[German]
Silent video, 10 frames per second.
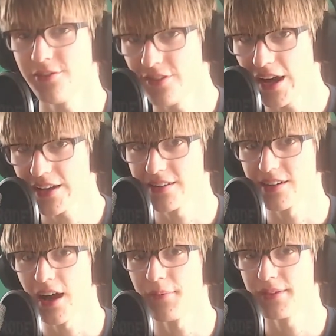werde
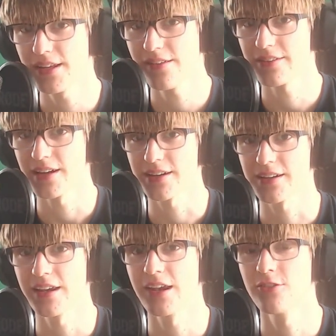am Dienstag
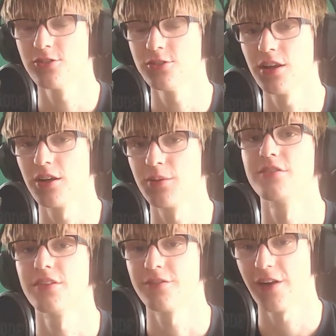in Urlaub
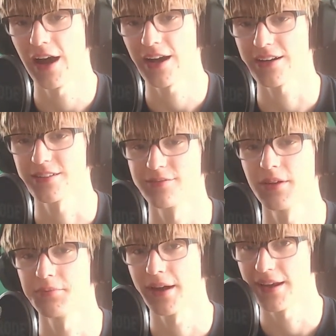fahren
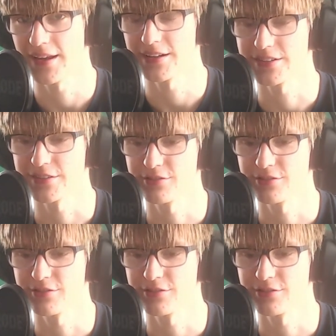mit meinen Eltern.